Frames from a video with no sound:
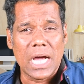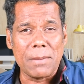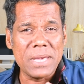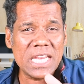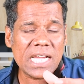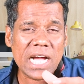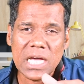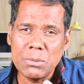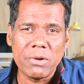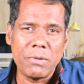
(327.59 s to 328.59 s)
அமெரிக்கா
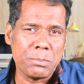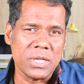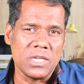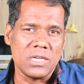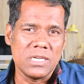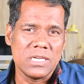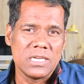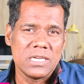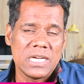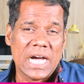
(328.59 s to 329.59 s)
அனுபவிப்பது
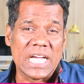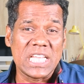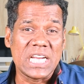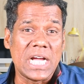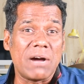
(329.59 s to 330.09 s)
அதன்